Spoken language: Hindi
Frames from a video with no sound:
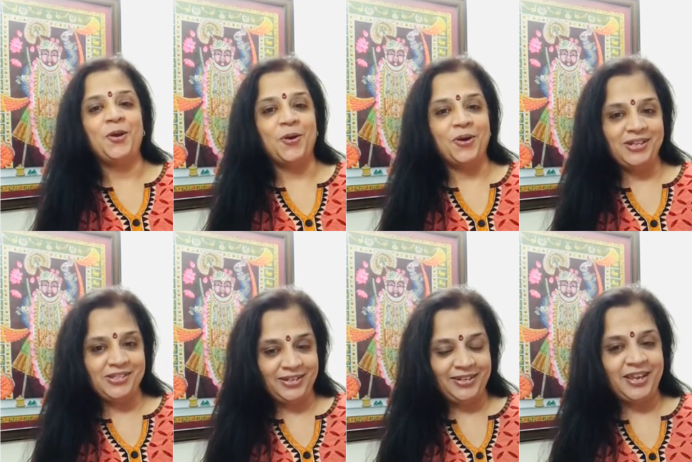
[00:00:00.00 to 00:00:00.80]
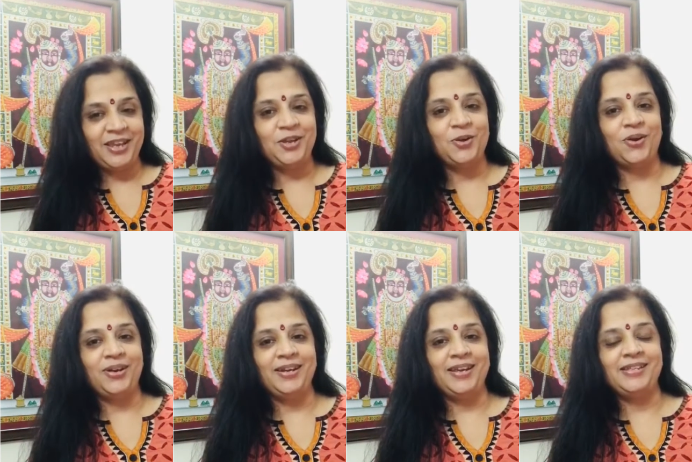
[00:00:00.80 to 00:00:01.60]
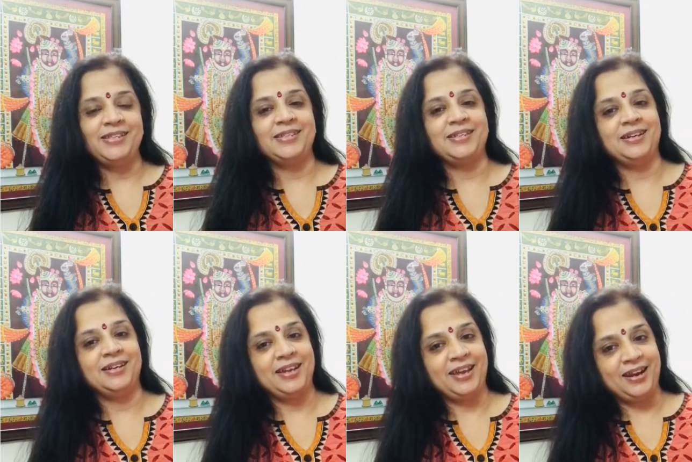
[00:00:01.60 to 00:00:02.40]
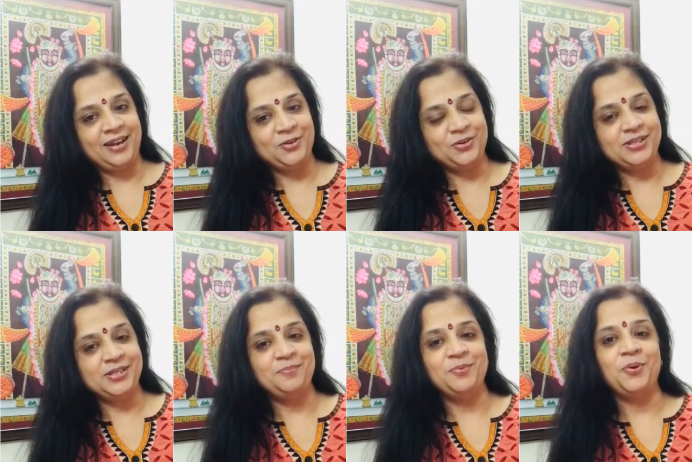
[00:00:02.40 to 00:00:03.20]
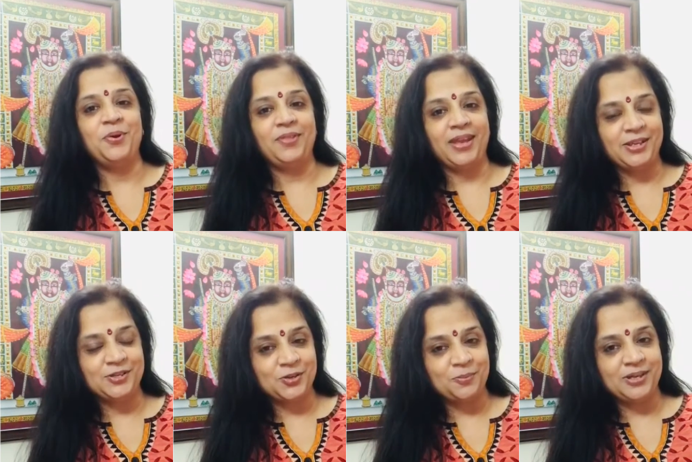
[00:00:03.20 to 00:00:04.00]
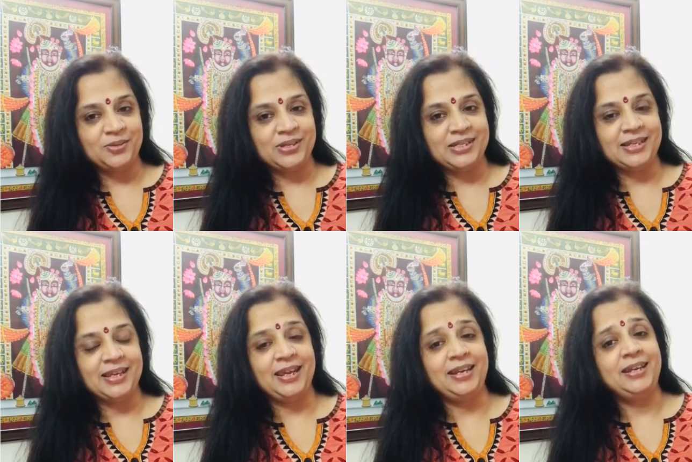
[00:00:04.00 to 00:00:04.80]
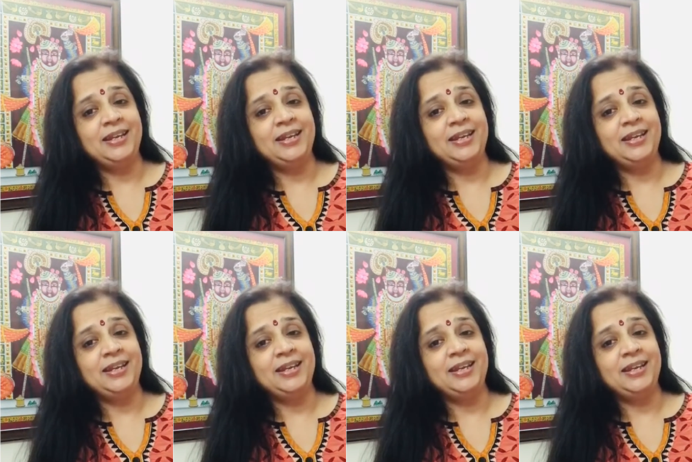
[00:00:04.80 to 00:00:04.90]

और जीतिए ये कॉन्टेस्ट केरला टूरिज्म को थैंक यू सो मच वंस अगेन